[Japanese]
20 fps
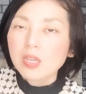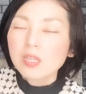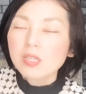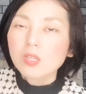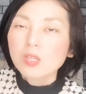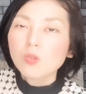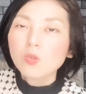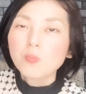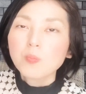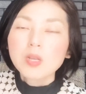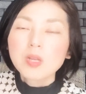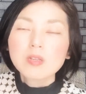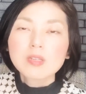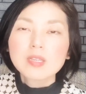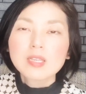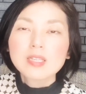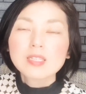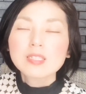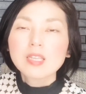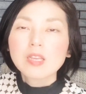で六白
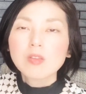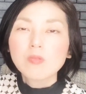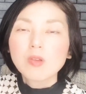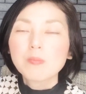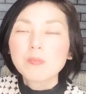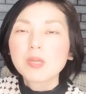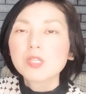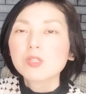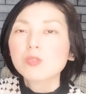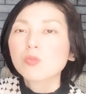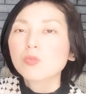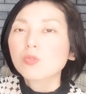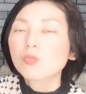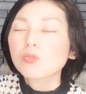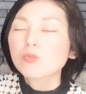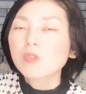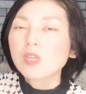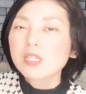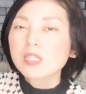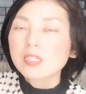金星はま人の
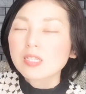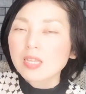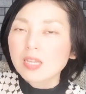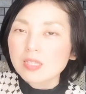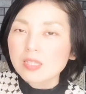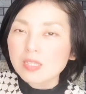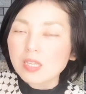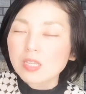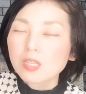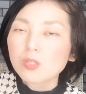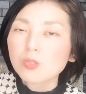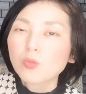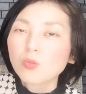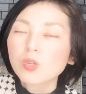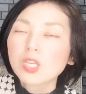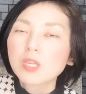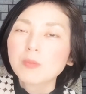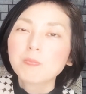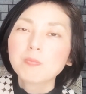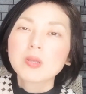上に立って人を
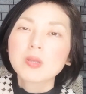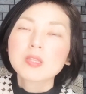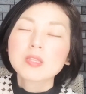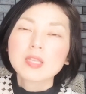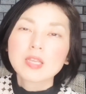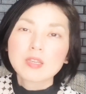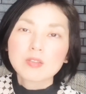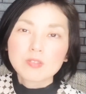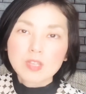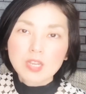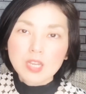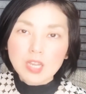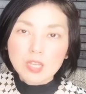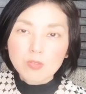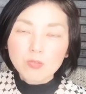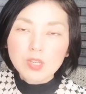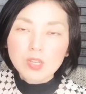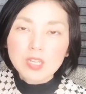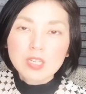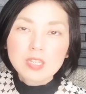引っ張っていくだけ
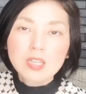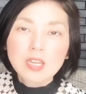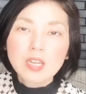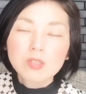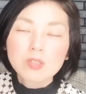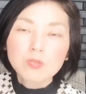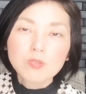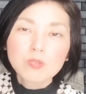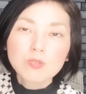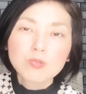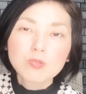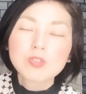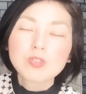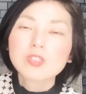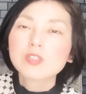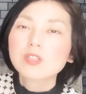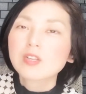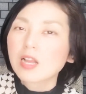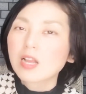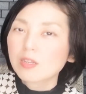のリーダーの素
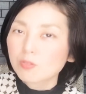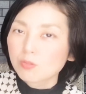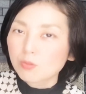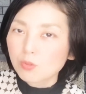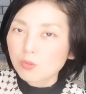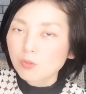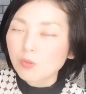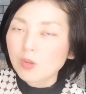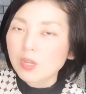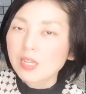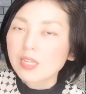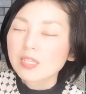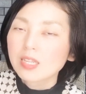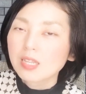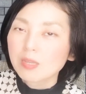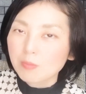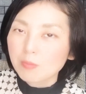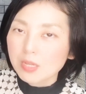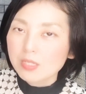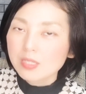質があると言われて
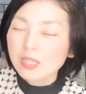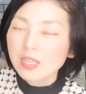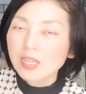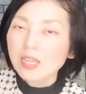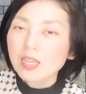います